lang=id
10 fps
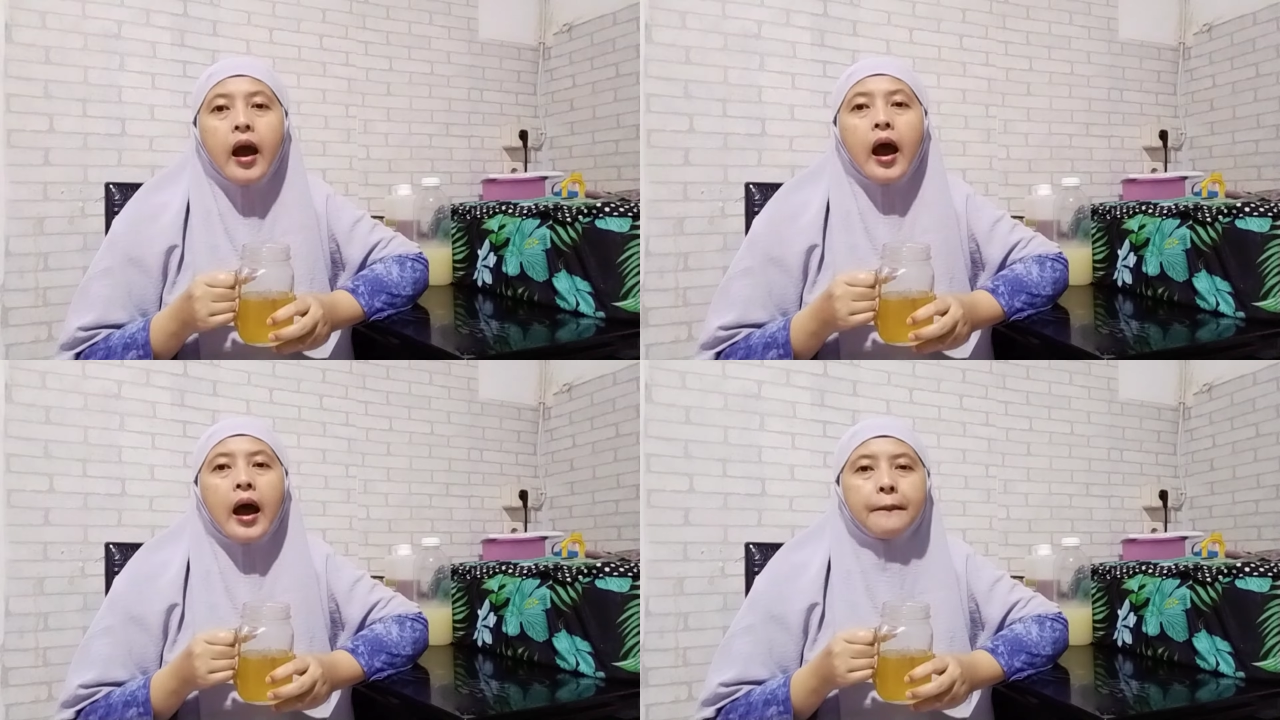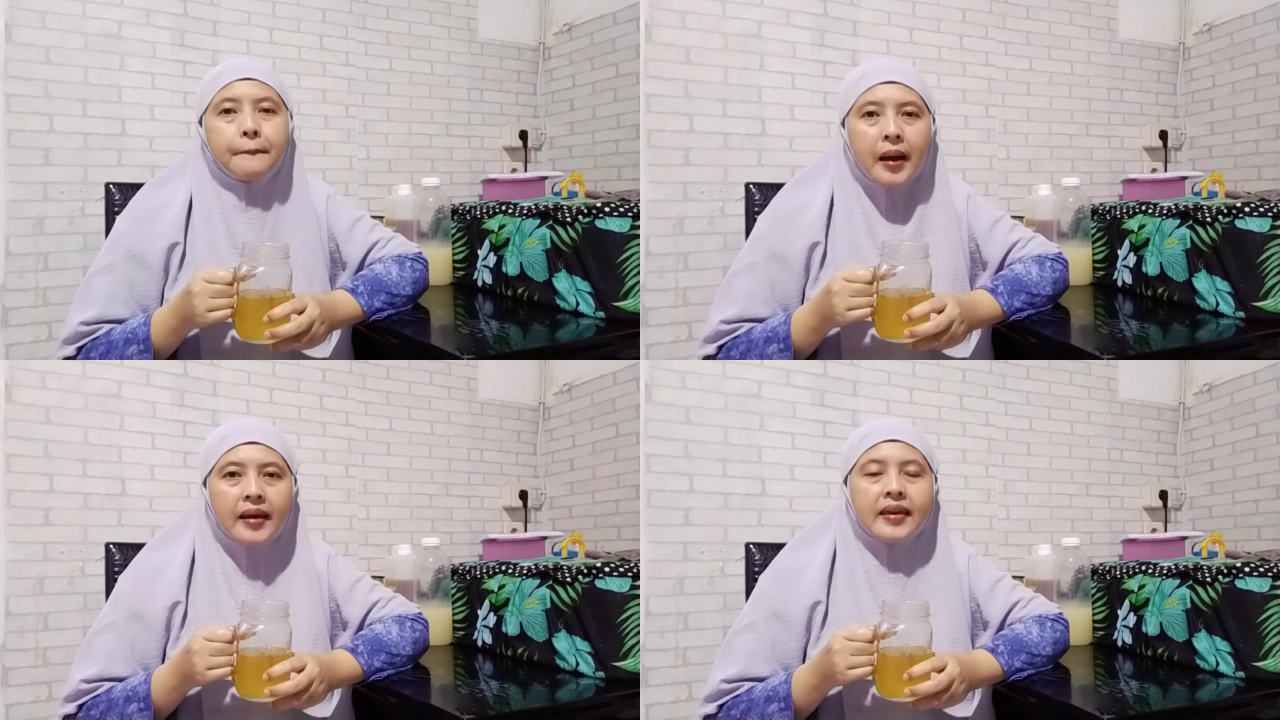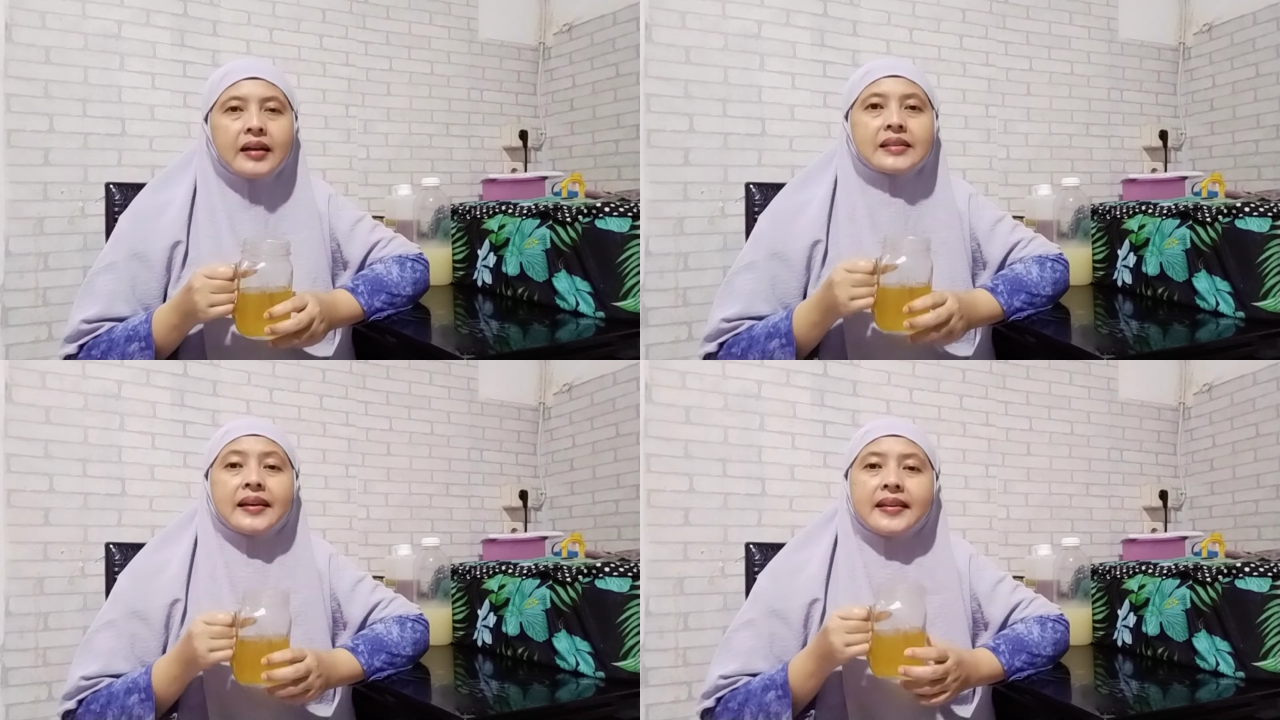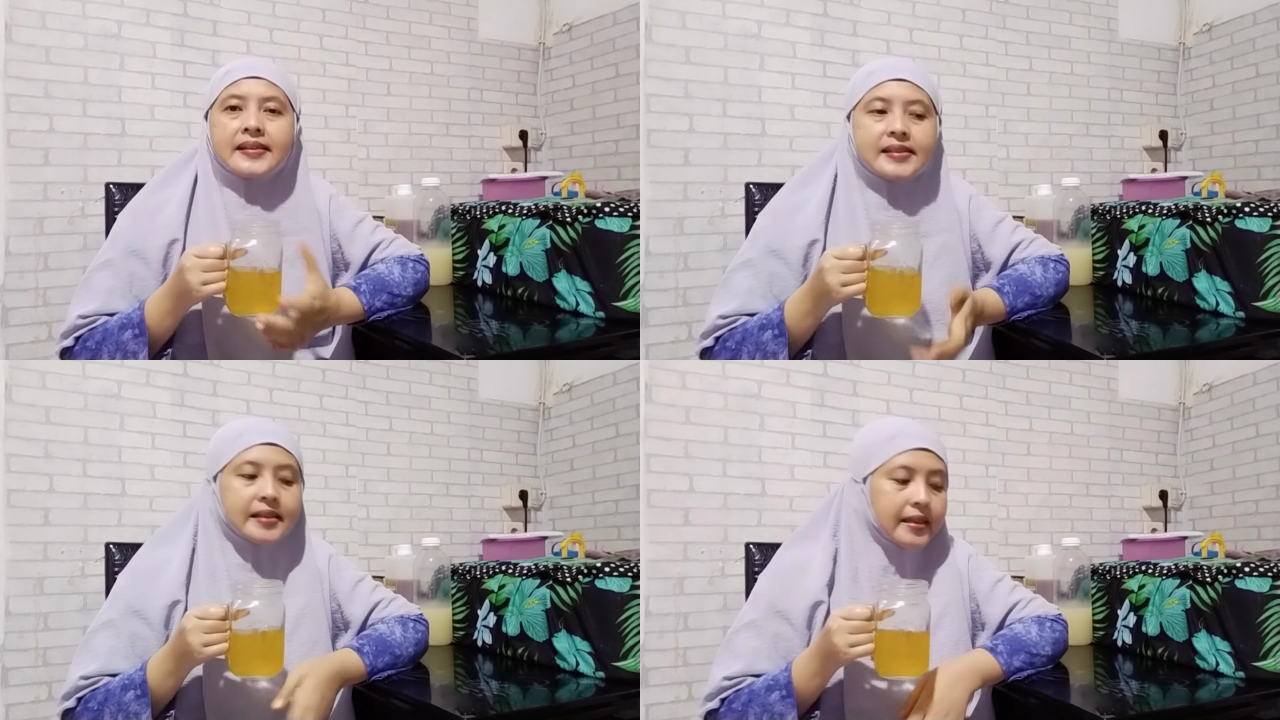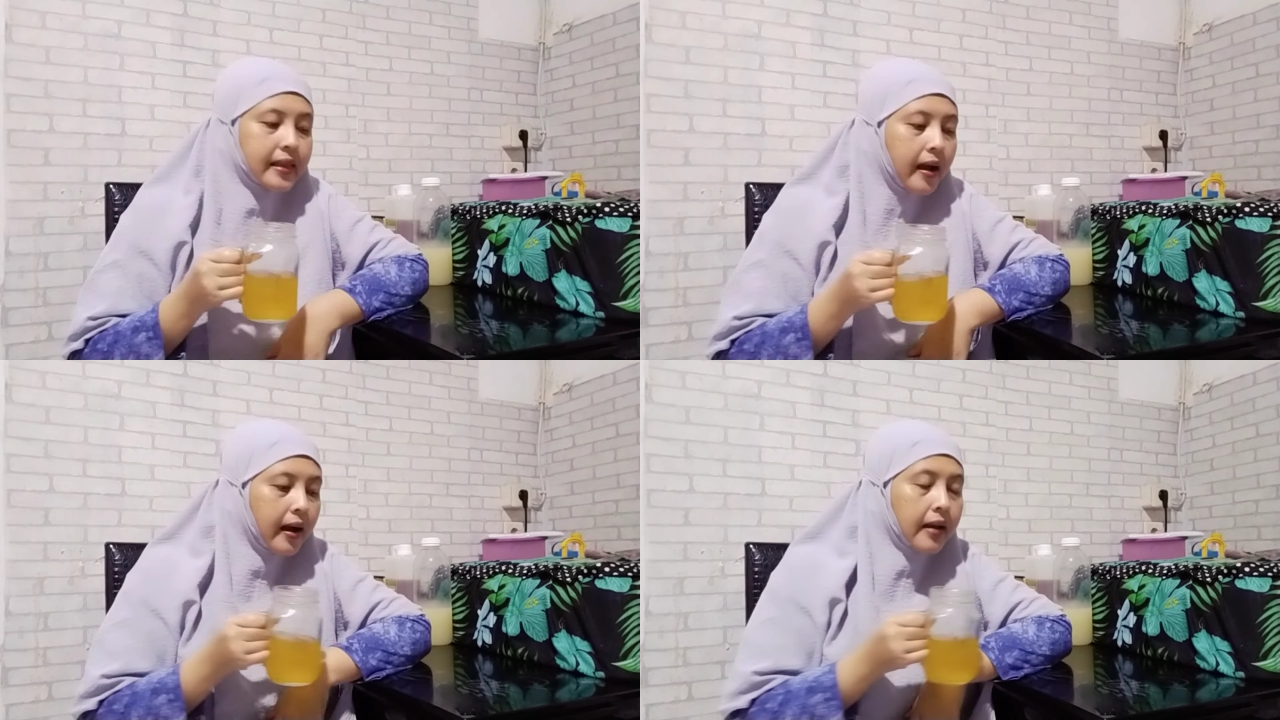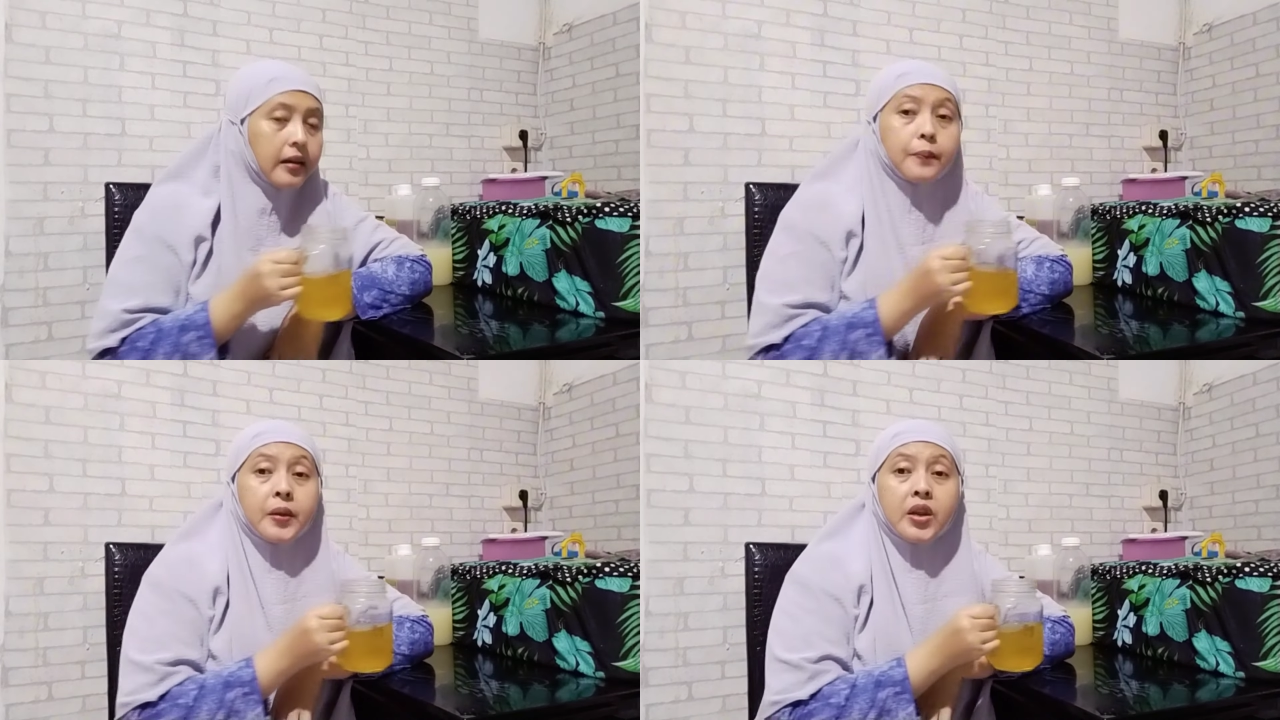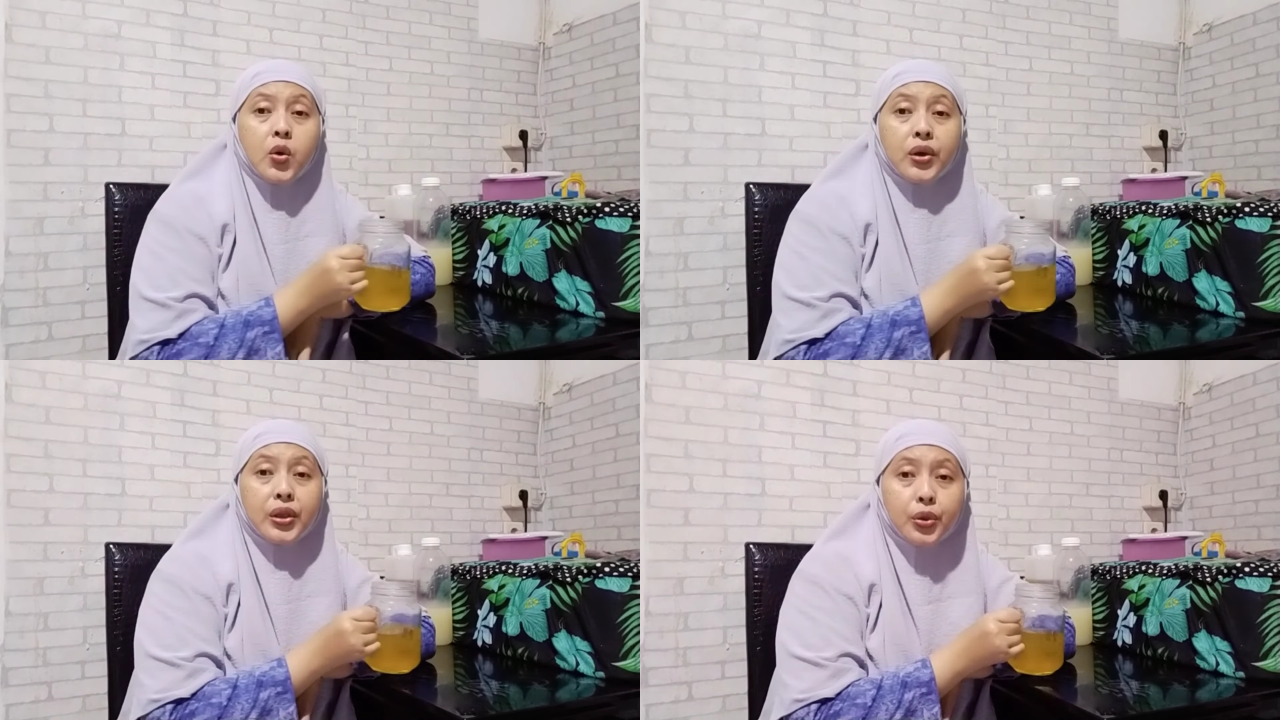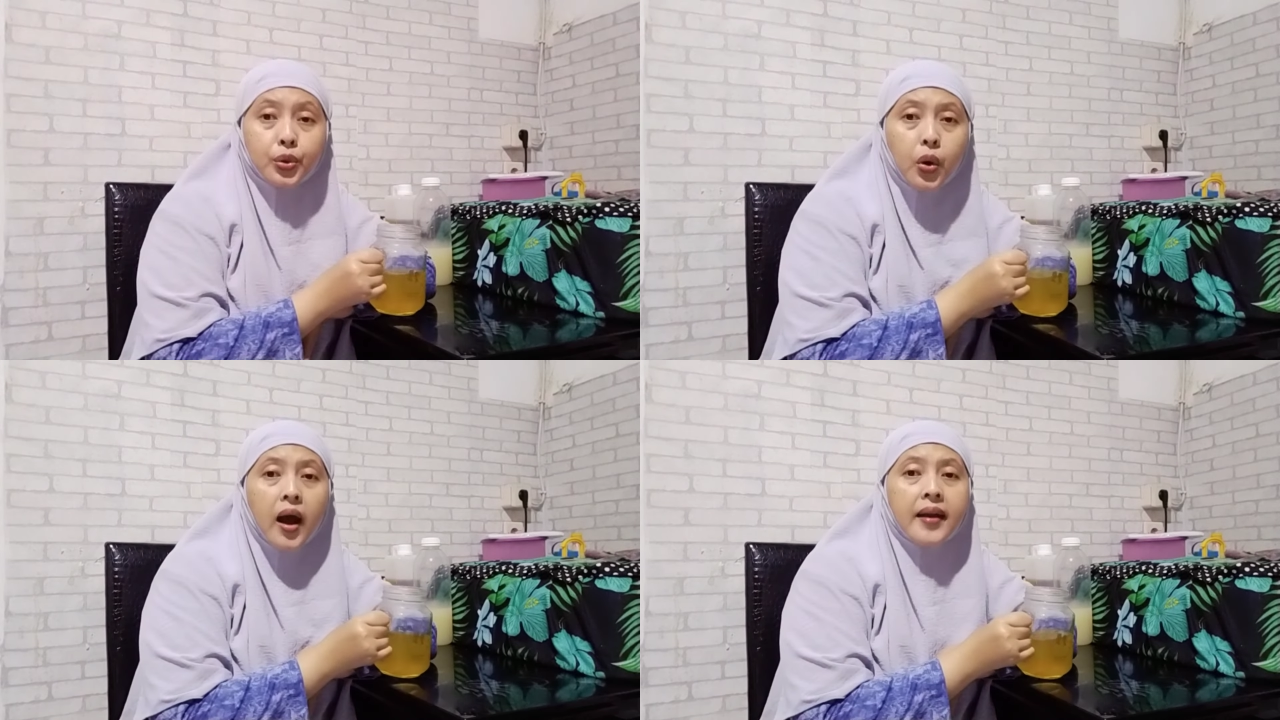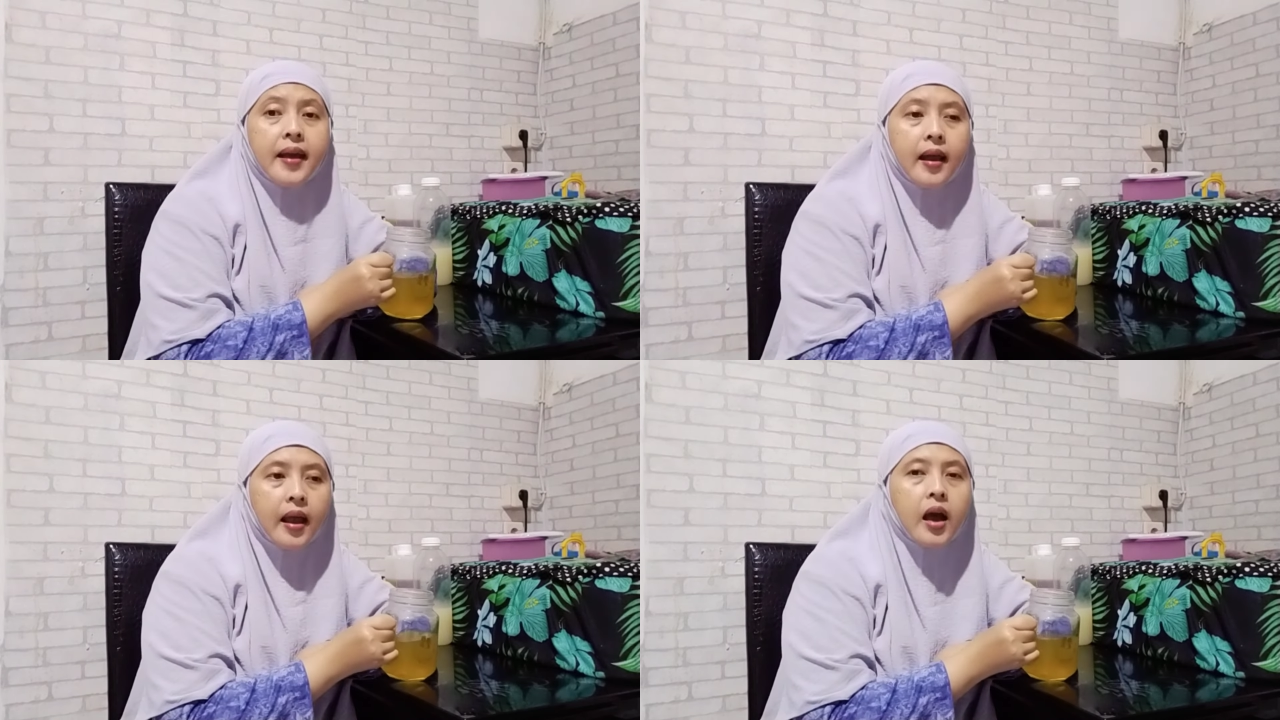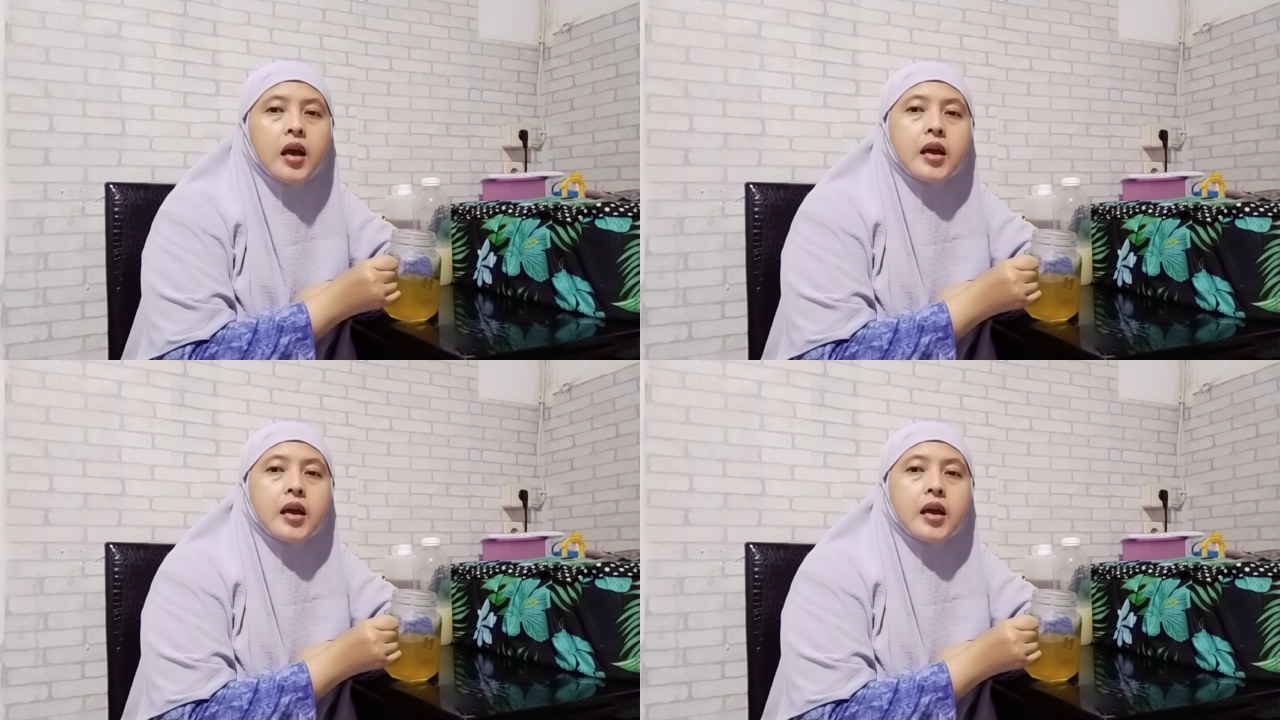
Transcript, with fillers: apa yang saya ceritakan di video itu adalah